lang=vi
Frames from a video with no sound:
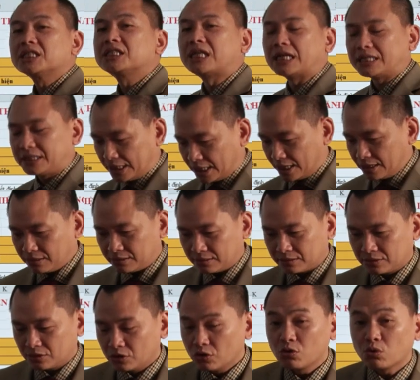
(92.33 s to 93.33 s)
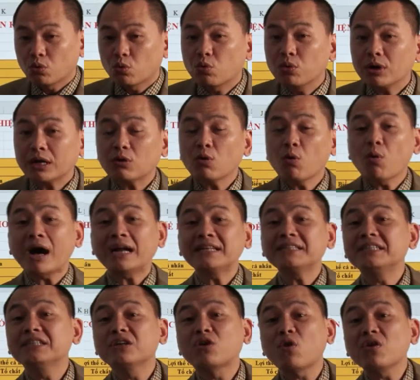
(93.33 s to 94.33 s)
Tất nhiên quyết đoán
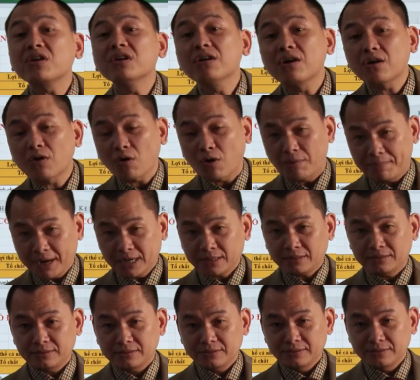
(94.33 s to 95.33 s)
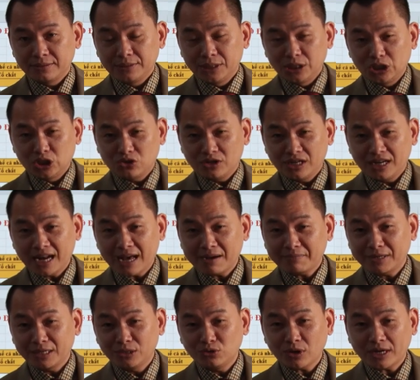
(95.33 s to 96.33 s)
thì có được có mất, cho nên
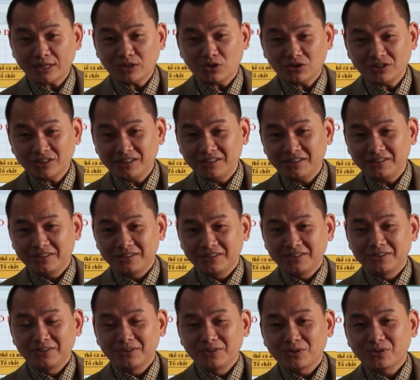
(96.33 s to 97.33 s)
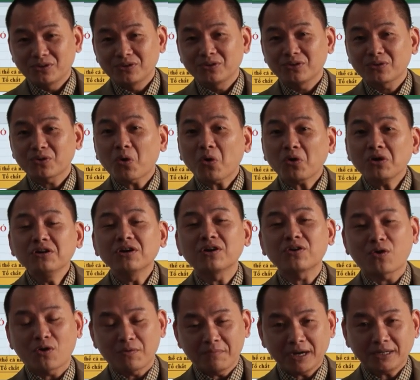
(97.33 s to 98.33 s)
làm kinh doanh nó gì có được
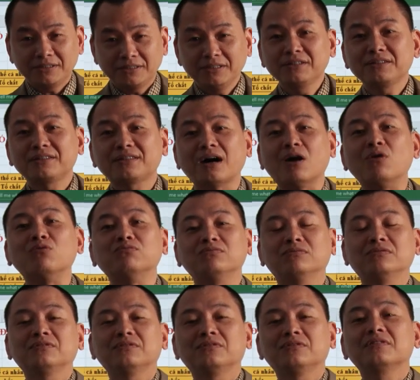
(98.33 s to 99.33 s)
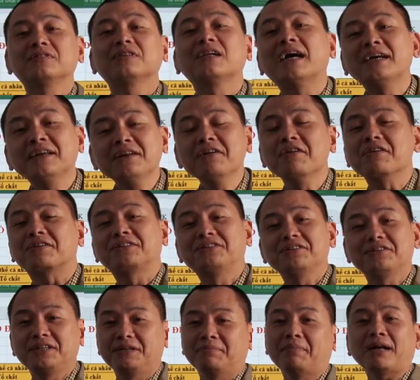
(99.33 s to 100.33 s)
có mất, nhưng tổng lấy được
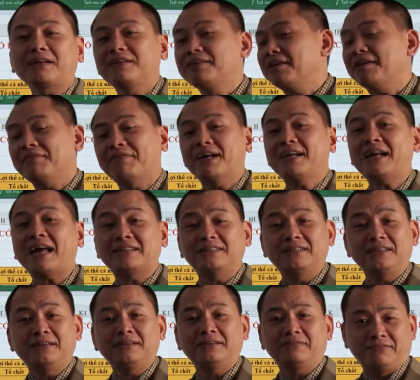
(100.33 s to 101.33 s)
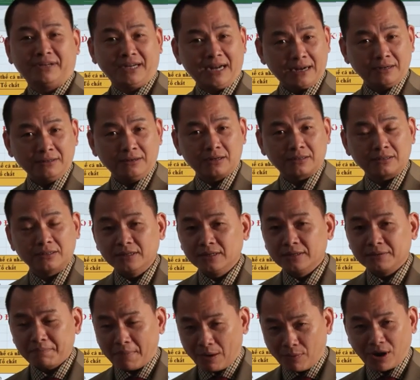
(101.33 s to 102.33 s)
trừ đi mất nó vẫn là gì? Vẫn là được.
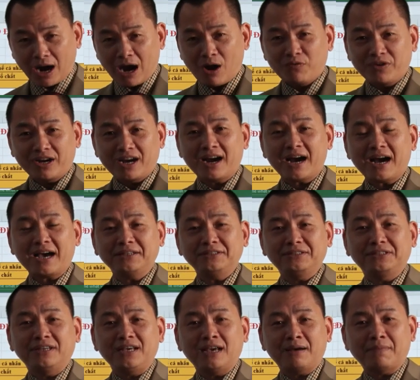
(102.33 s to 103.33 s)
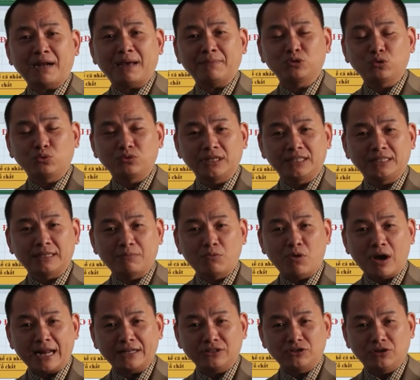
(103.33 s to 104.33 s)
Báo cáo với các anh chị em làm chủ tịch tập
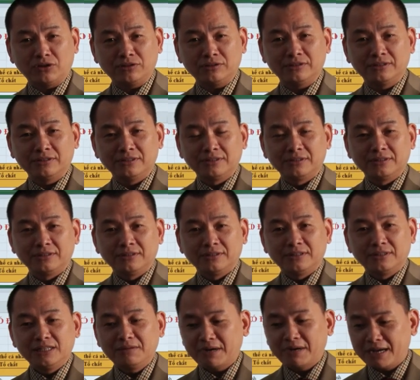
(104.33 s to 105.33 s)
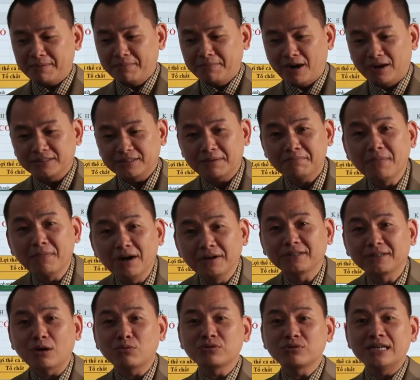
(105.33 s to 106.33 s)
đoàn thôi, nhưng mà em mở ra 10
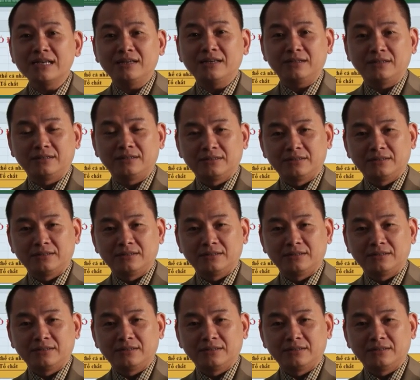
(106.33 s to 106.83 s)
công ty